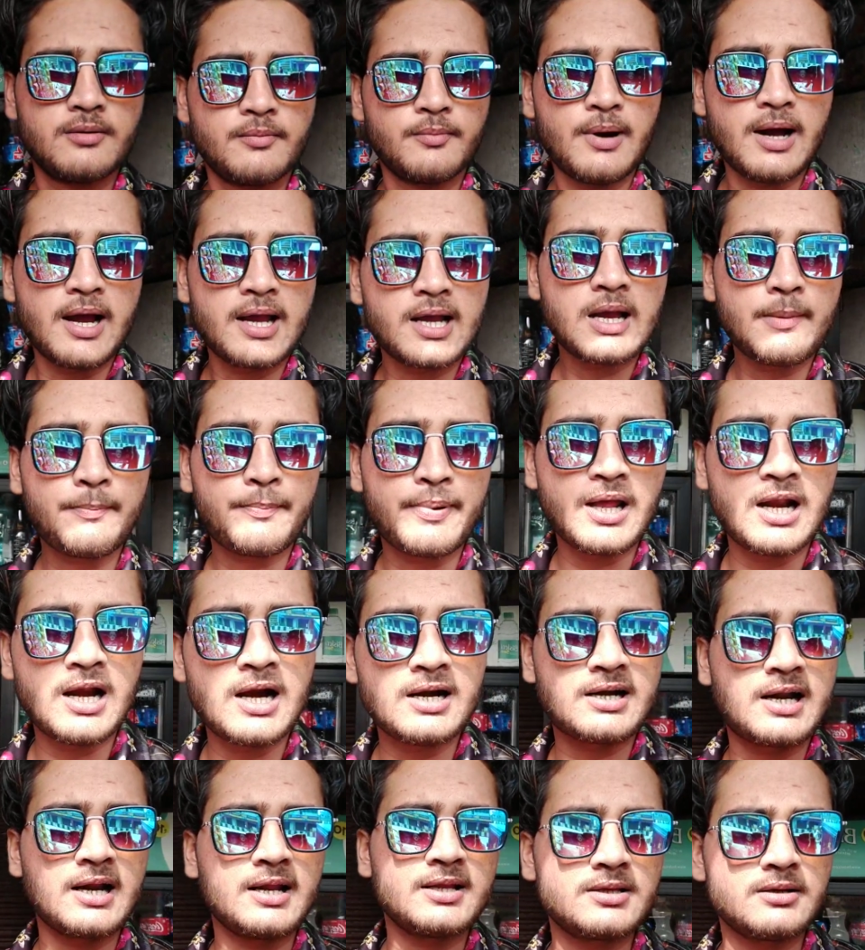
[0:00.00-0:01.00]
भाई का पहला
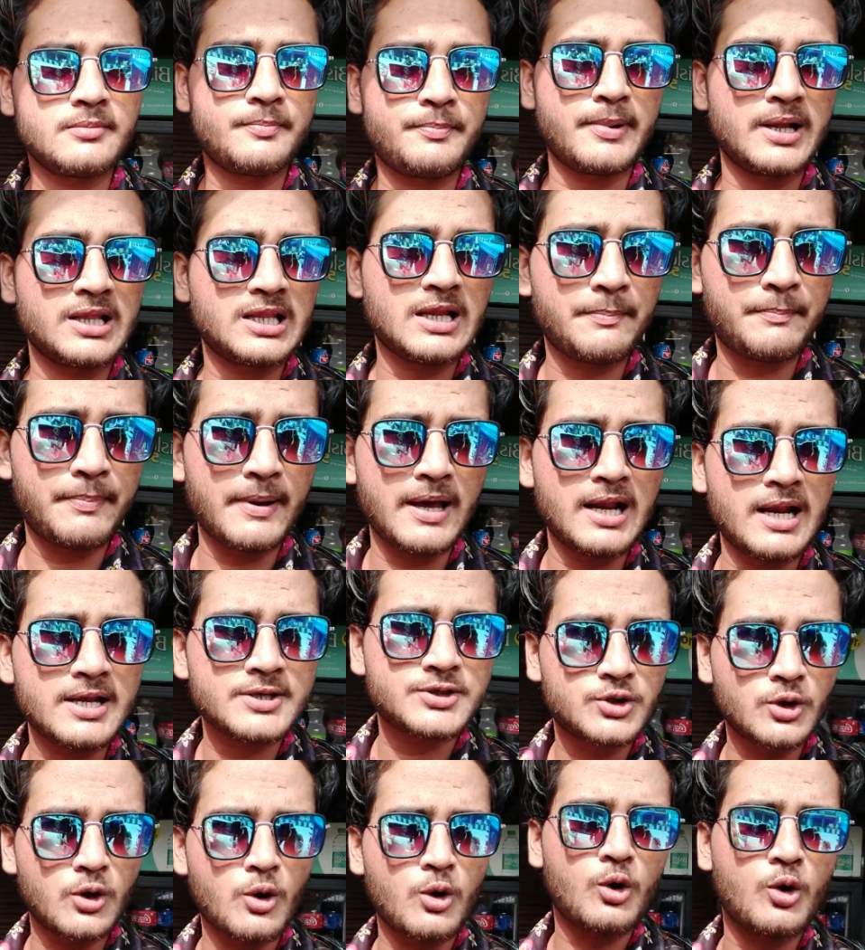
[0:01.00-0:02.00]
ट्री मतलब पहला
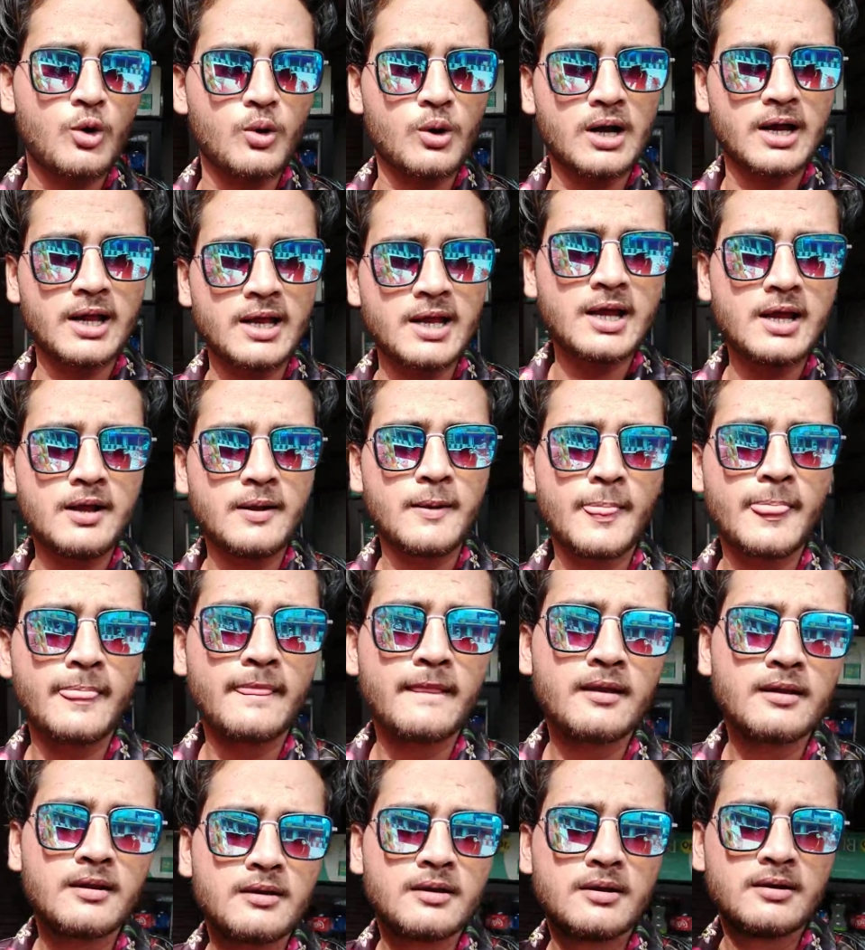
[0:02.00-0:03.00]
सॉन्ग होगा ये
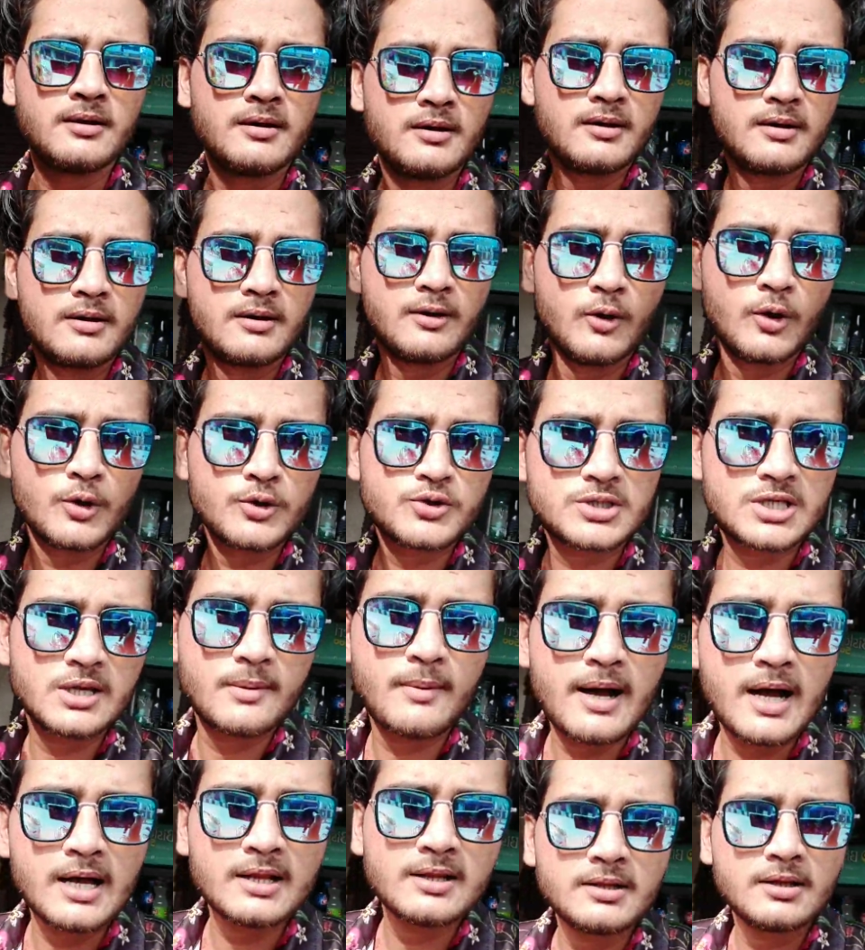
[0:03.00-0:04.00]
और उसके
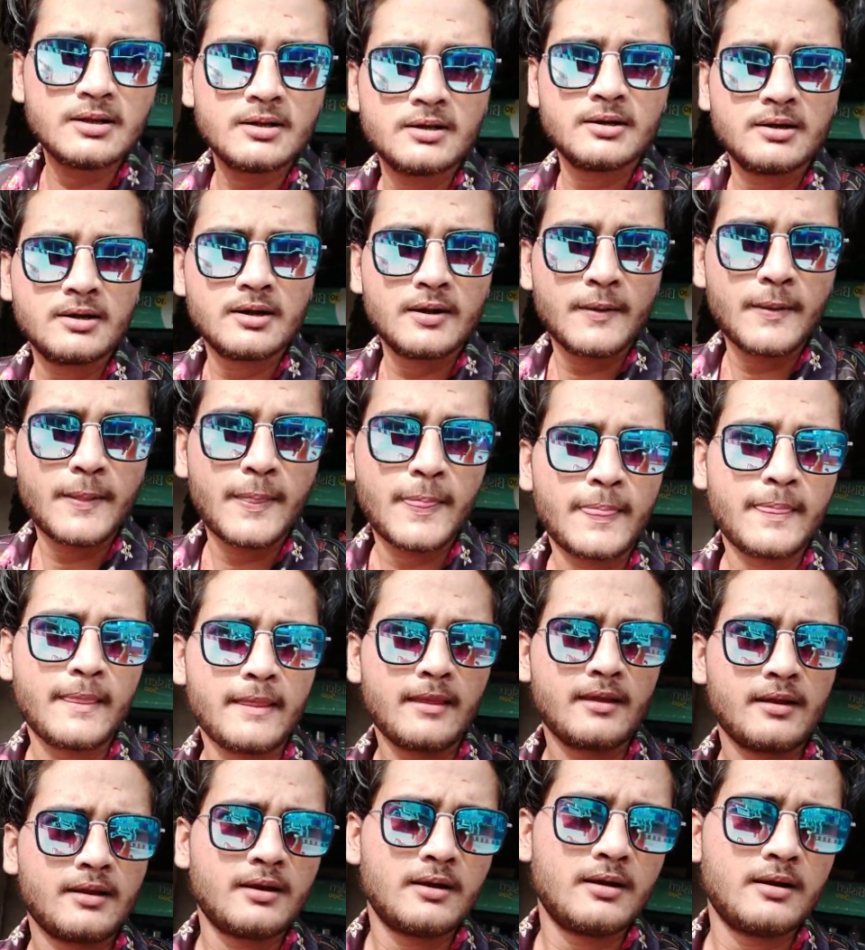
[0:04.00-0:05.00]
बाद
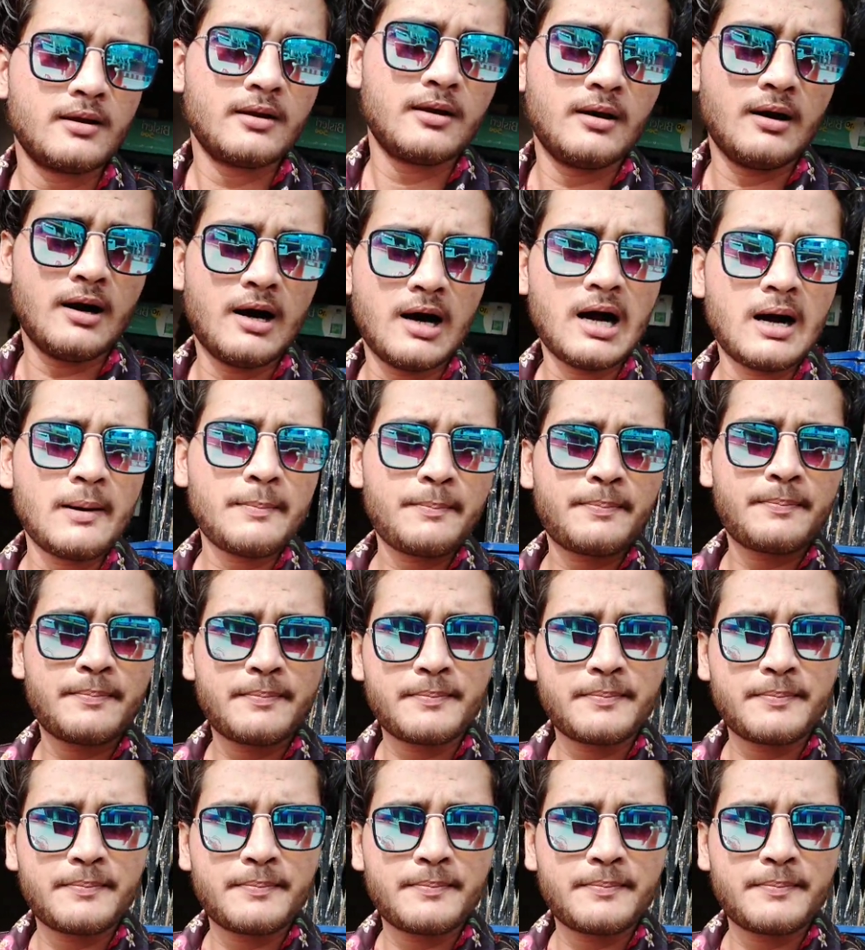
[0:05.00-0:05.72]
आप